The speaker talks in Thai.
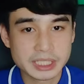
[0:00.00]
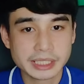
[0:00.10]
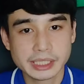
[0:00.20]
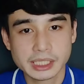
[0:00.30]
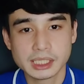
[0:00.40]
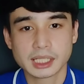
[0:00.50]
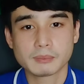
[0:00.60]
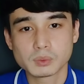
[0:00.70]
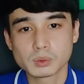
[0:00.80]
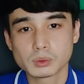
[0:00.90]
นี้นะครับ
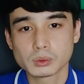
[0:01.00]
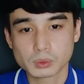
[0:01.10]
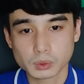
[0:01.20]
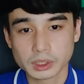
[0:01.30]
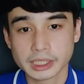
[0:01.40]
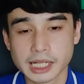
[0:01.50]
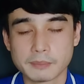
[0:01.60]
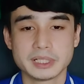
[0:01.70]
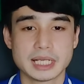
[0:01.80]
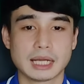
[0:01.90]
คุณเคยทำหรือ
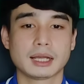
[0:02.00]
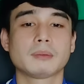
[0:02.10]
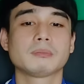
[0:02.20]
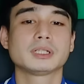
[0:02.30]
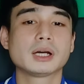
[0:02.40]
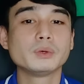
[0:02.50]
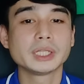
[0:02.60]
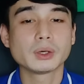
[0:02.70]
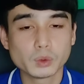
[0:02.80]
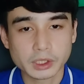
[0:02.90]
ยังครับถ้าวันนี้คุณ
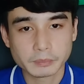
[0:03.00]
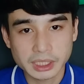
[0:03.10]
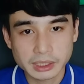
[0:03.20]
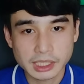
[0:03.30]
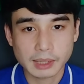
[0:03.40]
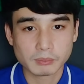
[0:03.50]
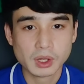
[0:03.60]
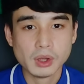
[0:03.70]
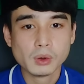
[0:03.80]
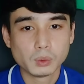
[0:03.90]
ยังไม่เคย
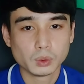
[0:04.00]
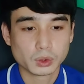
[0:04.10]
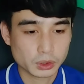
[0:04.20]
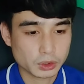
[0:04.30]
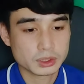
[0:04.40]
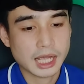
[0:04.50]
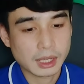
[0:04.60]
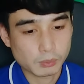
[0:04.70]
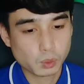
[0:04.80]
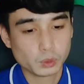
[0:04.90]
ทำคุณก็ต้องสร้างผู้
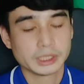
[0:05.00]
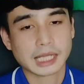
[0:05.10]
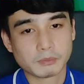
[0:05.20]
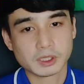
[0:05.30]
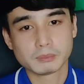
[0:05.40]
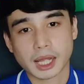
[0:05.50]
ติดตามขึ้นมา